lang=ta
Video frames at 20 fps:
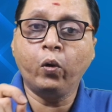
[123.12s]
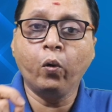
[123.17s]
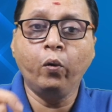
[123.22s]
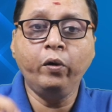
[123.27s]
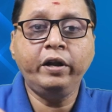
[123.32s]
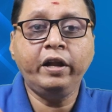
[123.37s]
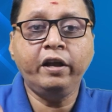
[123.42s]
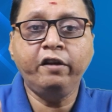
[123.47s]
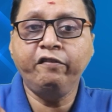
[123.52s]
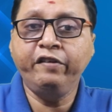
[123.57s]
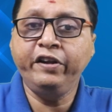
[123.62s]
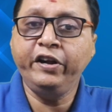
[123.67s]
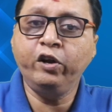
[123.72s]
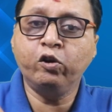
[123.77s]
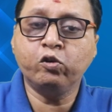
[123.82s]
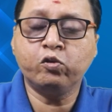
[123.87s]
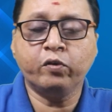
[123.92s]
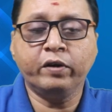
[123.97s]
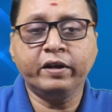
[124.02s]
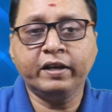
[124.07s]
டுவெண்ட்டி
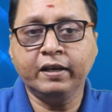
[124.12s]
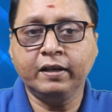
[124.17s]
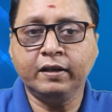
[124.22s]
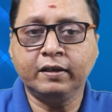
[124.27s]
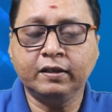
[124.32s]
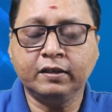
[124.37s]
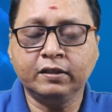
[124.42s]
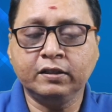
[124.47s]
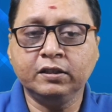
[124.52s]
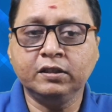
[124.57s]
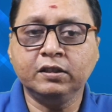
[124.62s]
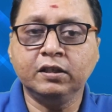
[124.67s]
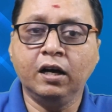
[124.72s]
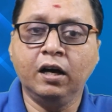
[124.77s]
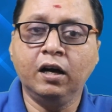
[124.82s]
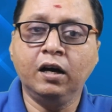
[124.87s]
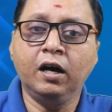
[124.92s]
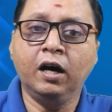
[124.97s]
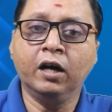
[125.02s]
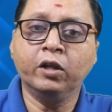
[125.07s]
வீடியோஸ் வரைக்கும் இருக்கிறது
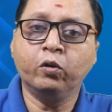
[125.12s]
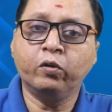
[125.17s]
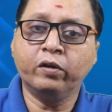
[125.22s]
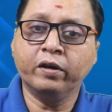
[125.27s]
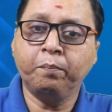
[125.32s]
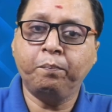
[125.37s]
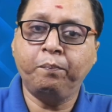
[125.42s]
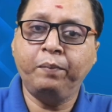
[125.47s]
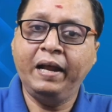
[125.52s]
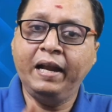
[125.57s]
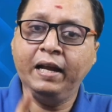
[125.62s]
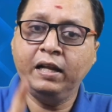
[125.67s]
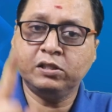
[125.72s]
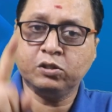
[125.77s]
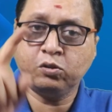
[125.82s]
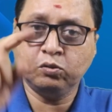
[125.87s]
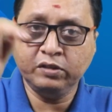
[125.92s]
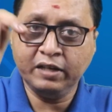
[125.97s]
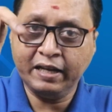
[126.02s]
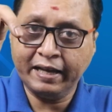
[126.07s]
அதோடய
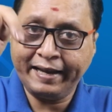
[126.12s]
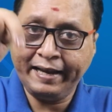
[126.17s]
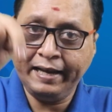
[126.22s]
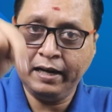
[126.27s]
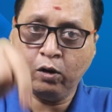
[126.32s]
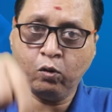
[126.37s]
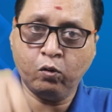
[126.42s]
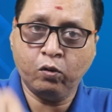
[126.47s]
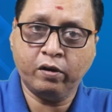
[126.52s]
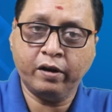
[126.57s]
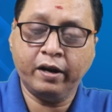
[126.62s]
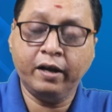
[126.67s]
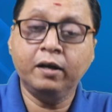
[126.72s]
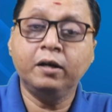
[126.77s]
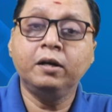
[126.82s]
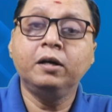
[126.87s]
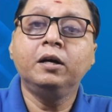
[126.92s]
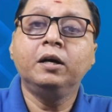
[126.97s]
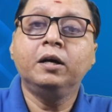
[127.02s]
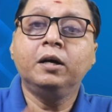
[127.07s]
ப்ளேலிஸ்ட் வந்து நான் கீழே கொடுக்குறேன்
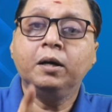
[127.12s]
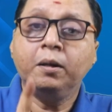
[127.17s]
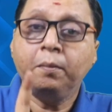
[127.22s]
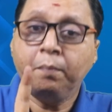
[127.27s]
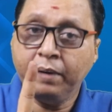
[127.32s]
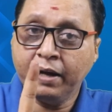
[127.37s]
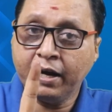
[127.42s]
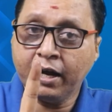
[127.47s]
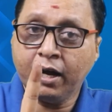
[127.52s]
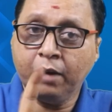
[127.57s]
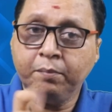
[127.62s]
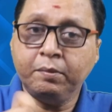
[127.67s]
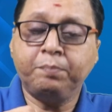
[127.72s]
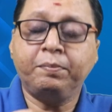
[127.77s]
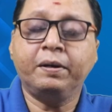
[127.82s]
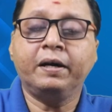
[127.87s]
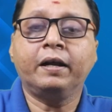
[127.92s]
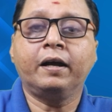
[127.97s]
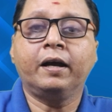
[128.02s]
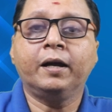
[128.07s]
மறக்காமல்
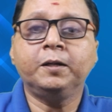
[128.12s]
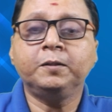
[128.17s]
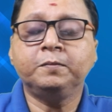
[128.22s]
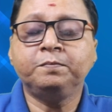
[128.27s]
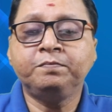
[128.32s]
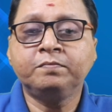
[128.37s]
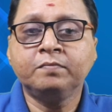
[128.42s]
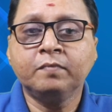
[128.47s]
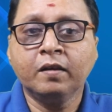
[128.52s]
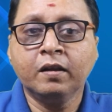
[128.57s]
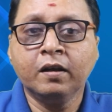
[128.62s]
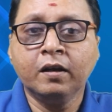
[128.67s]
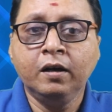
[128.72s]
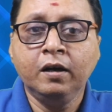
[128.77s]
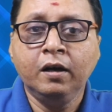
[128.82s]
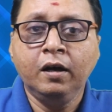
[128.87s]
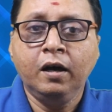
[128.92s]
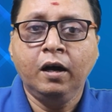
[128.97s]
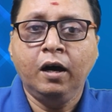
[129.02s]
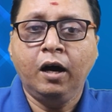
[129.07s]
பாருங்கள்
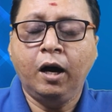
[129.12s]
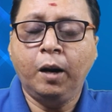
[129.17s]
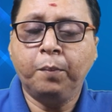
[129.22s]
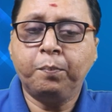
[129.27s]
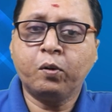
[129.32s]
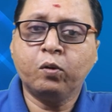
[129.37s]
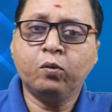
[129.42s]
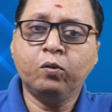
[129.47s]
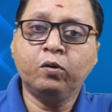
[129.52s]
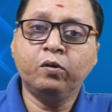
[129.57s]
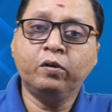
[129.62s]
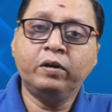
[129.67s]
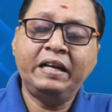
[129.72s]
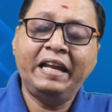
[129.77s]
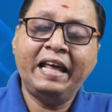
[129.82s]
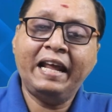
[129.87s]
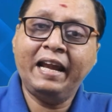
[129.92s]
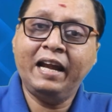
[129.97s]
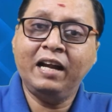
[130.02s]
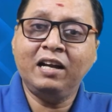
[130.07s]
அப்புறம்
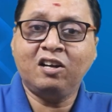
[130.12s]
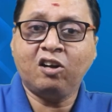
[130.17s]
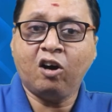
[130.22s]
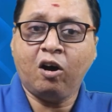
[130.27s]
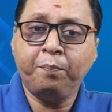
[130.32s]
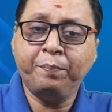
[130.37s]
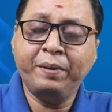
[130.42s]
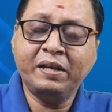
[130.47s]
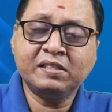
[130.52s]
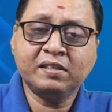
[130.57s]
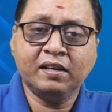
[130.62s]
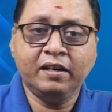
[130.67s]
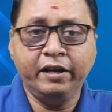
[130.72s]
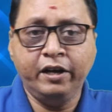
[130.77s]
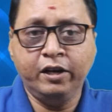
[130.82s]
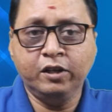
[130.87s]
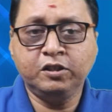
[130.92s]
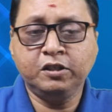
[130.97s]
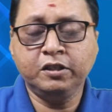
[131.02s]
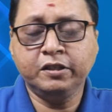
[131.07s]
நிறைய டாபிக்ஸ்லாம்
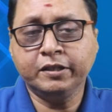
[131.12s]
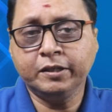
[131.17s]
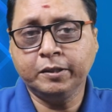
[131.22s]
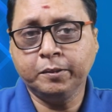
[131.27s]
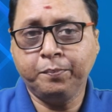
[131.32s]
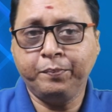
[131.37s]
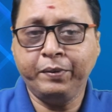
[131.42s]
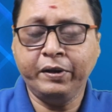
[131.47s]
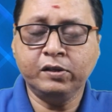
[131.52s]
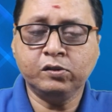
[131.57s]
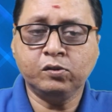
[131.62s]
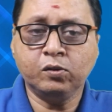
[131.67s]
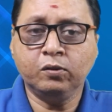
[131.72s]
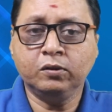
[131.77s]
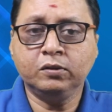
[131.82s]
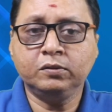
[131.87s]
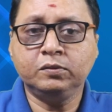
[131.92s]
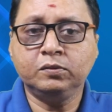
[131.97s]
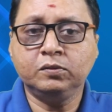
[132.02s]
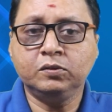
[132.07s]
எடுத்து
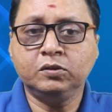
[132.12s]
பேசுகிறோம்